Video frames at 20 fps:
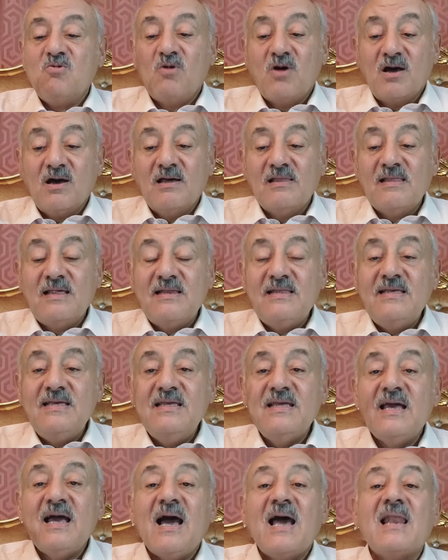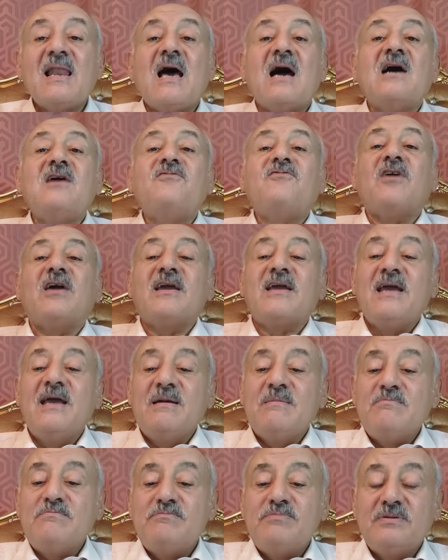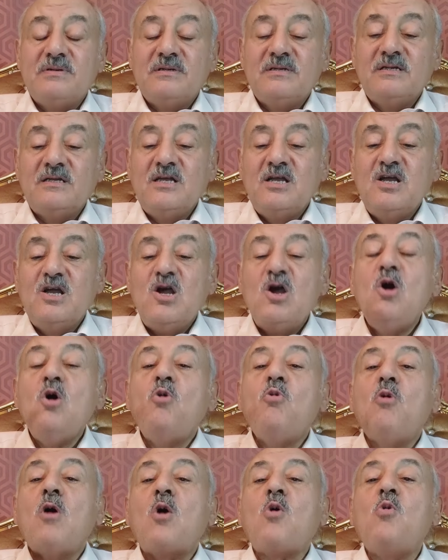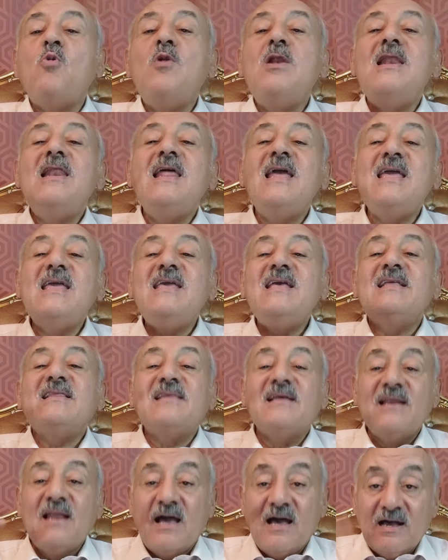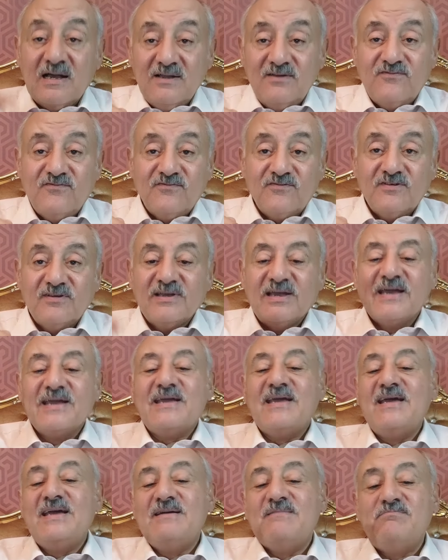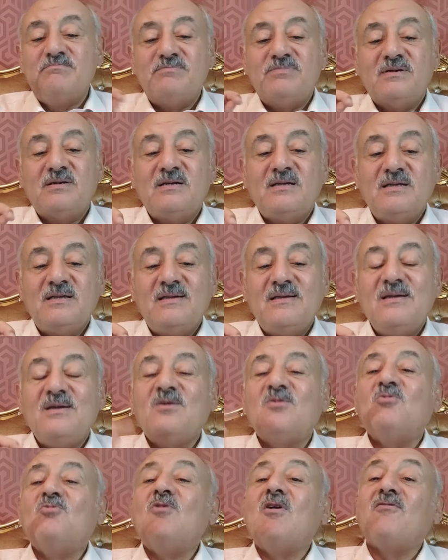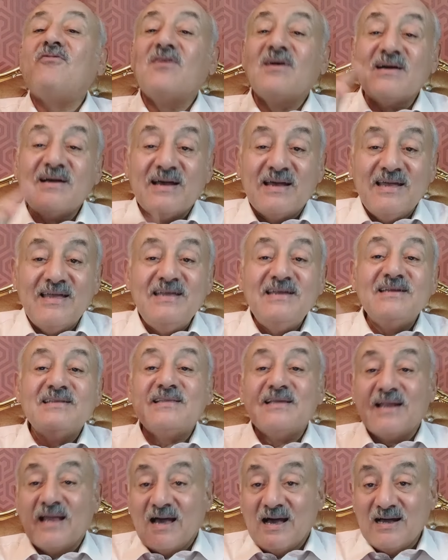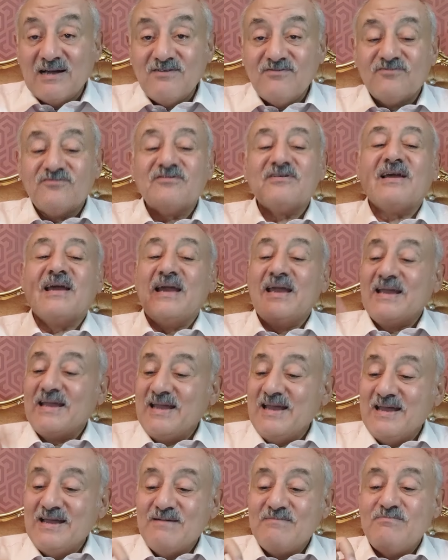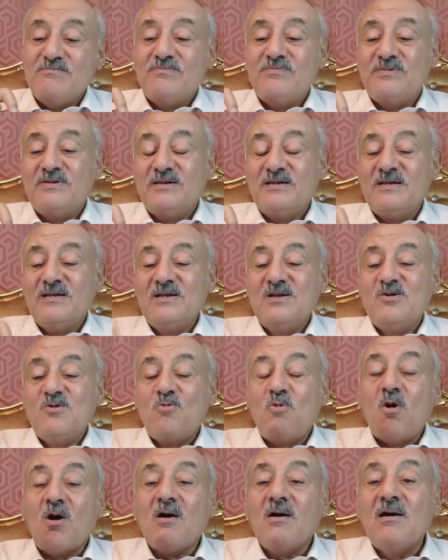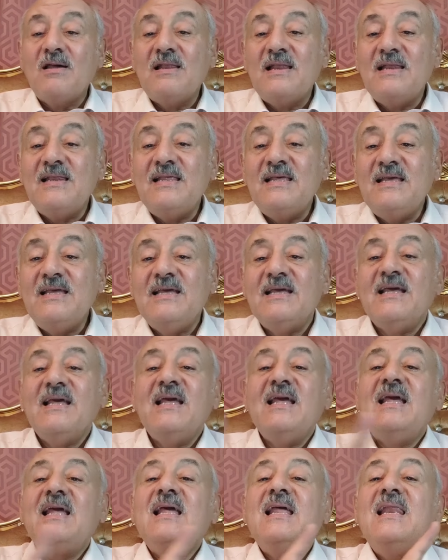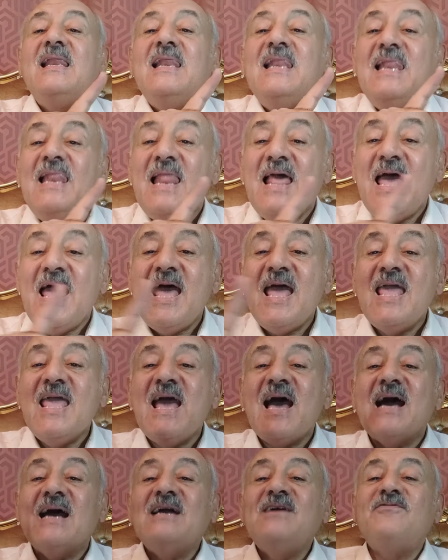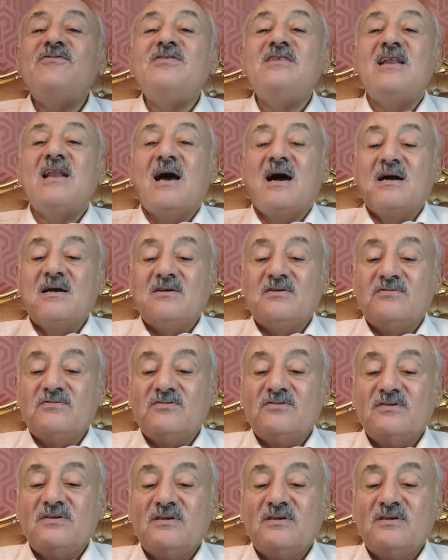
وقال لي الحرف حجاب وكليه الحرف حجاب وفرعيه الحرف حجاب وقال لي لا يعرفني الحرف